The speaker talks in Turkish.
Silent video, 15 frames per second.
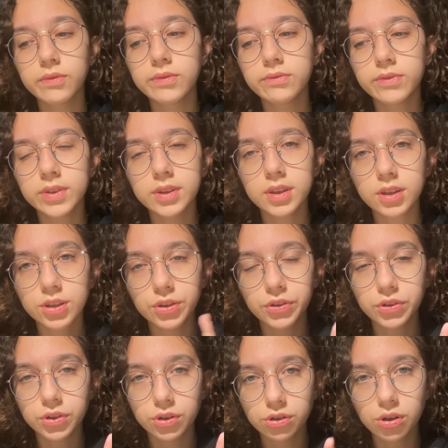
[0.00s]
Fizik
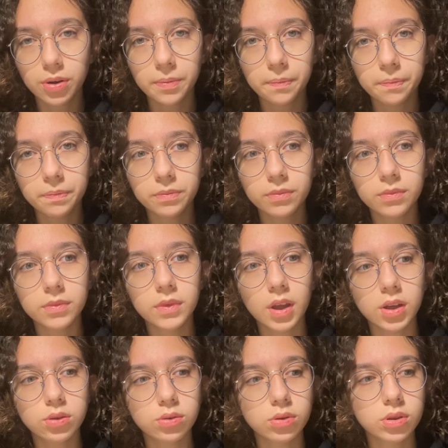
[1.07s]
çalışacağım.
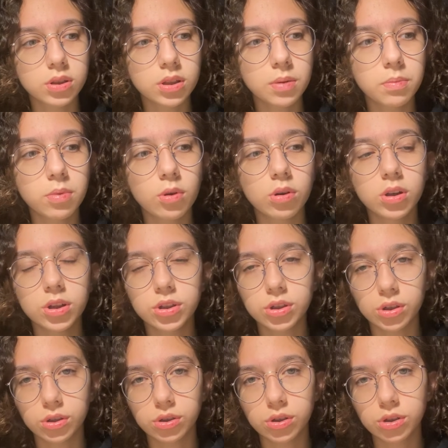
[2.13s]
Daha sonrasında biyoloji
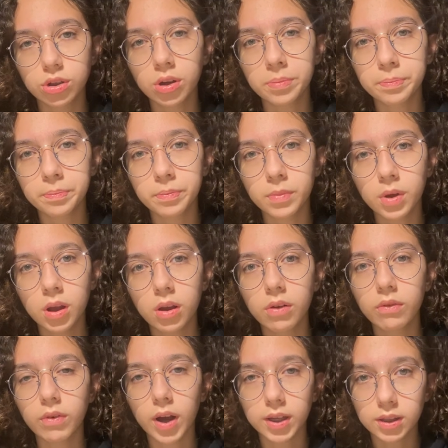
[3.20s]
çalışacağım.
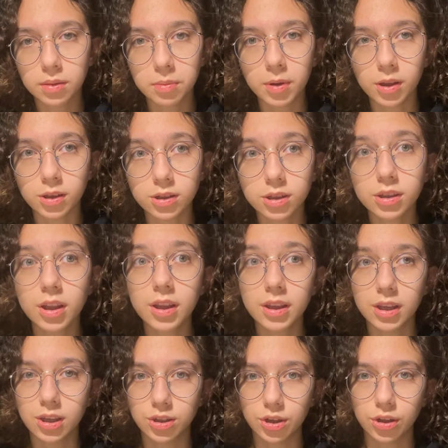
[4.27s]
Vaktim kalırsa da
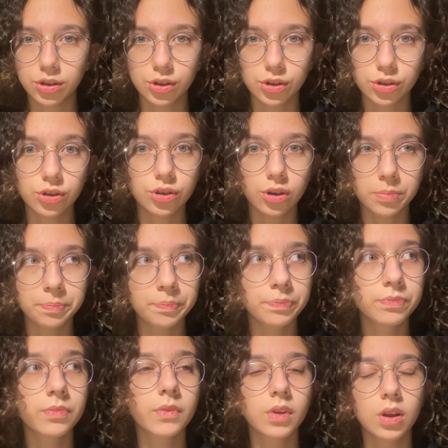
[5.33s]
İngilizce çalışacağım.
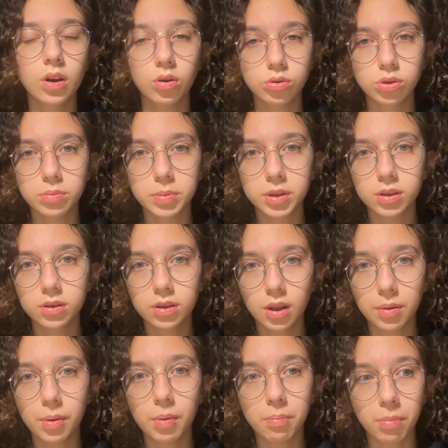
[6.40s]
O zaman
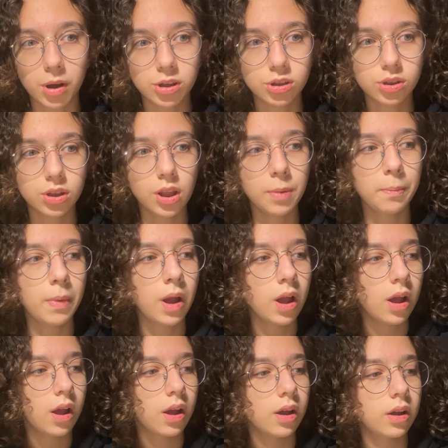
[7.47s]
hemen başlayayım.
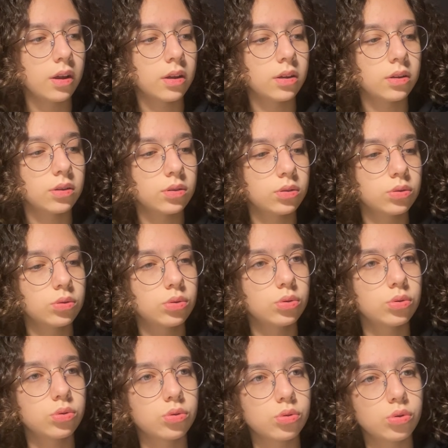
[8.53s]
Ee,
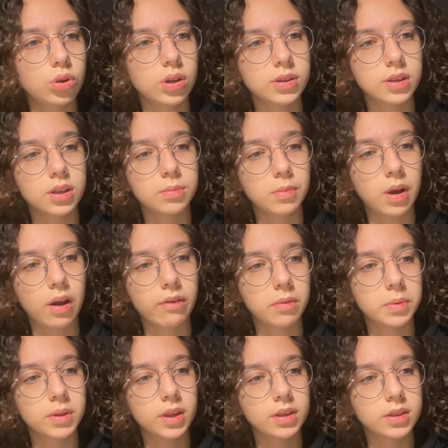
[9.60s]
dün şu kazanım
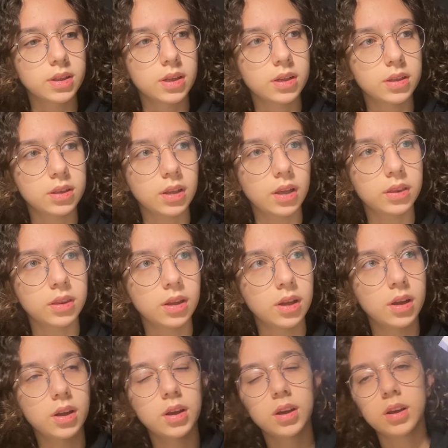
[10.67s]
kavrama testlerinden
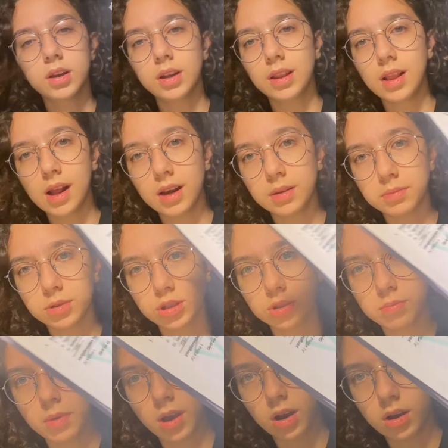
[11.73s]

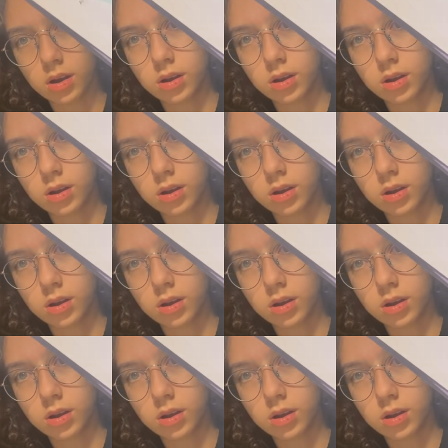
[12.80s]
ilerlemiştim ya.